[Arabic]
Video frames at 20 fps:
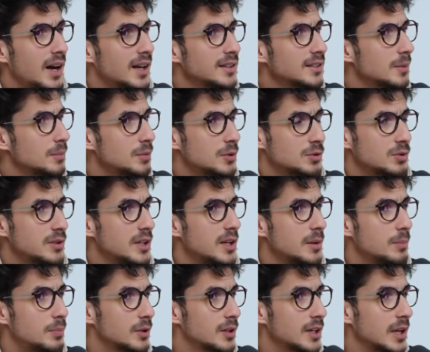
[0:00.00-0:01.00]
حتى برجوليه
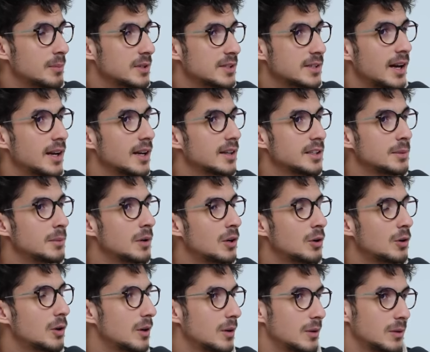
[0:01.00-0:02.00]
بروجرام الصحراء ديما
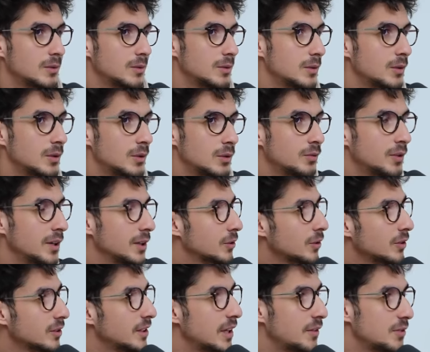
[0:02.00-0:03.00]
هو اون فان كونت